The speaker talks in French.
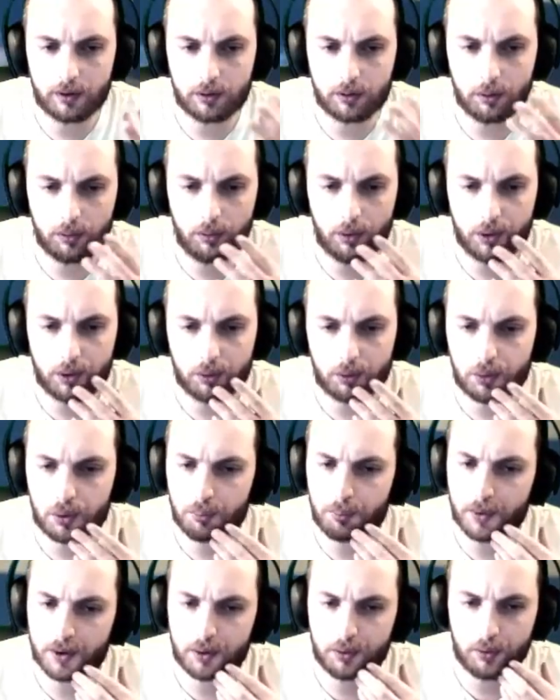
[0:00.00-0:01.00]
euh, selon les trucs, je suis
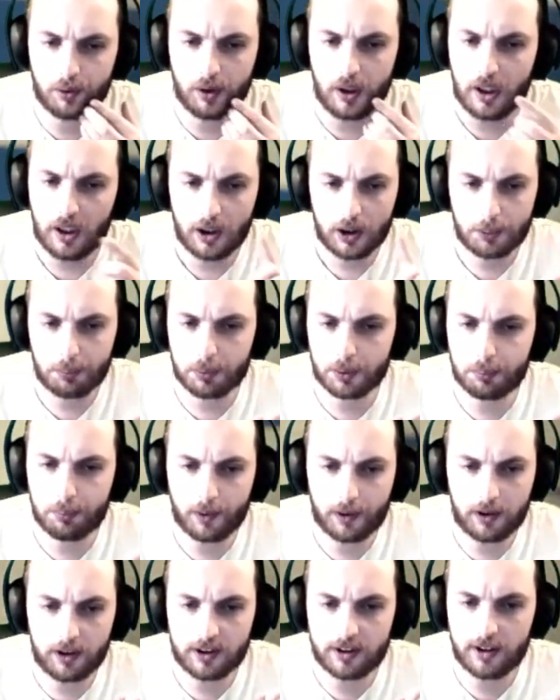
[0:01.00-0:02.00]
pas sûr. Je pense pas
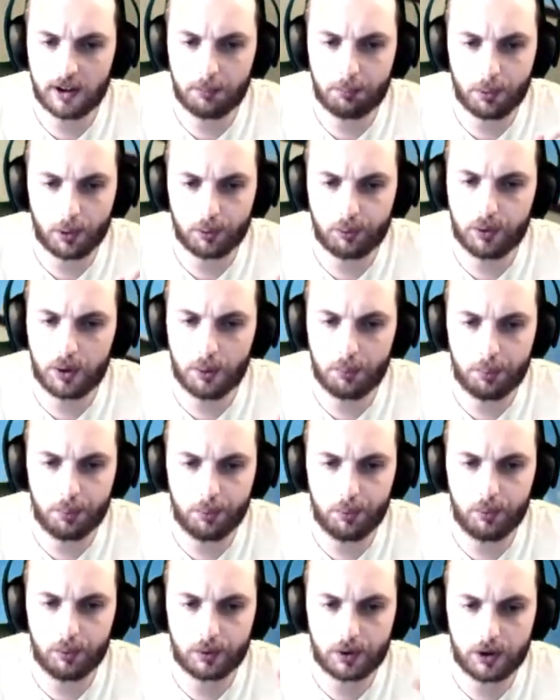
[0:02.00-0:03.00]
que les snipers du
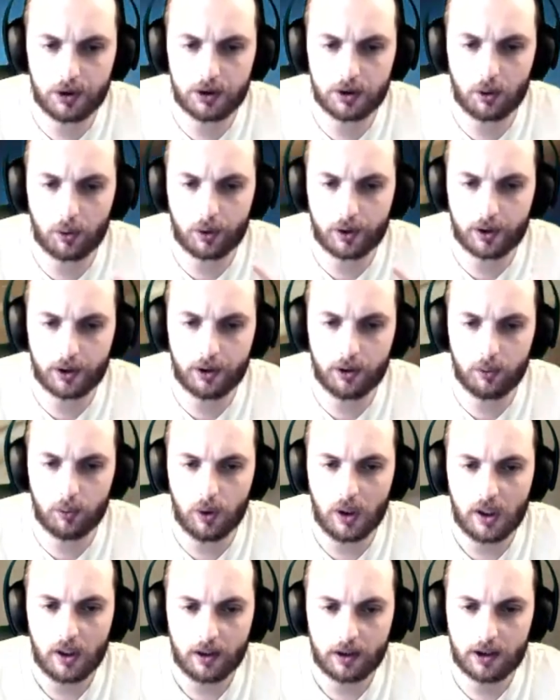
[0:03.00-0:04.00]
début, si c'est en cryo,
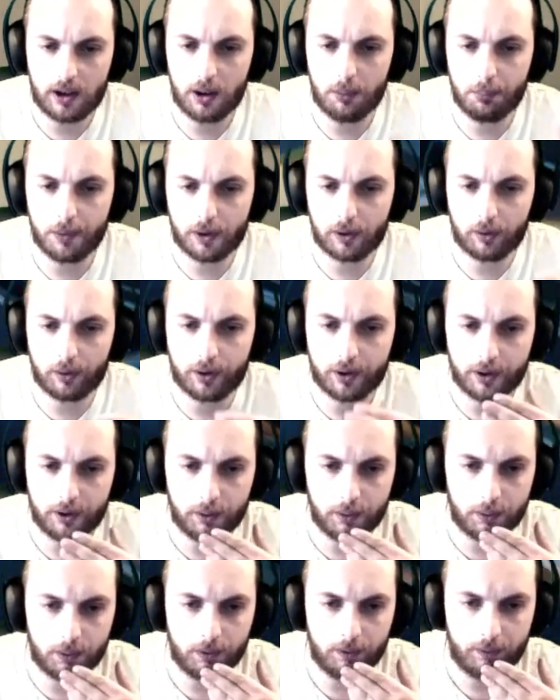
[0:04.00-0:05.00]
qu'ils les mettent en
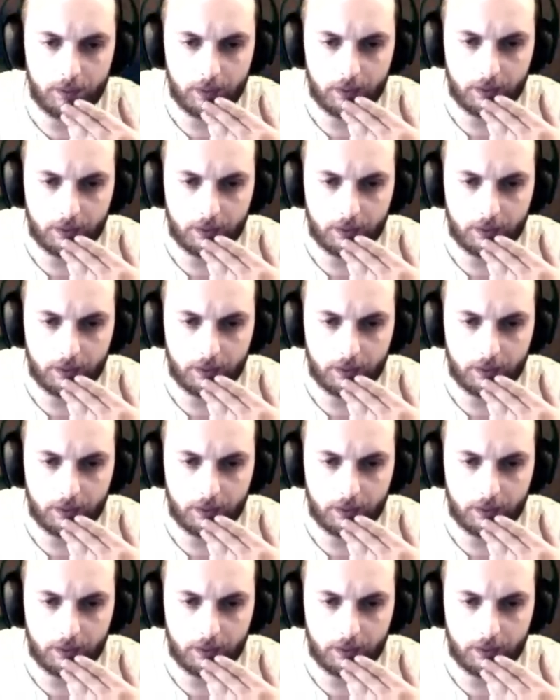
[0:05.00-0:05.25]
cryo. Hein.